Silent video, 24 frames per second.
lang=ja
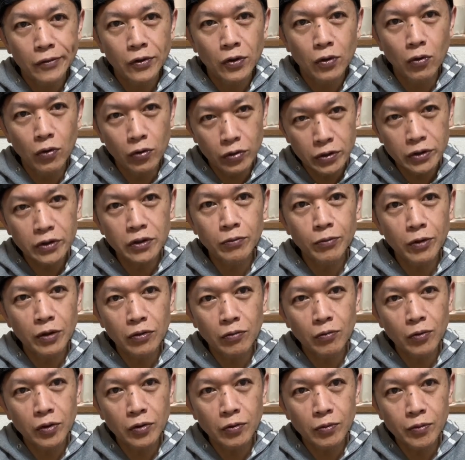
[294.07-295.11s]
強引にま
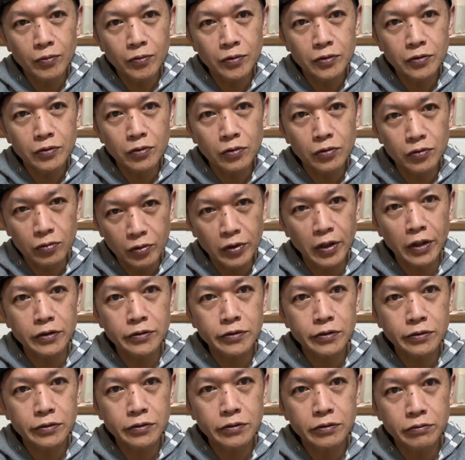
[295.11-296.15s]
とめてみますと、そんな感じ
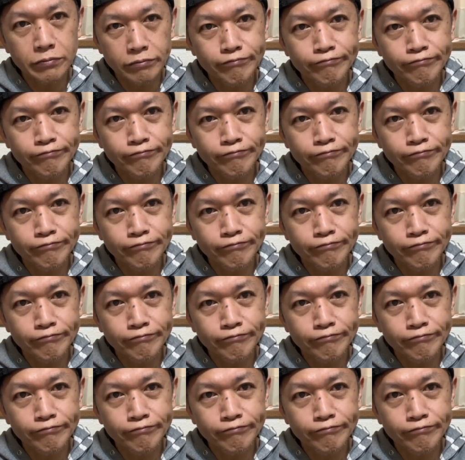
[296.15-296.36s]
です。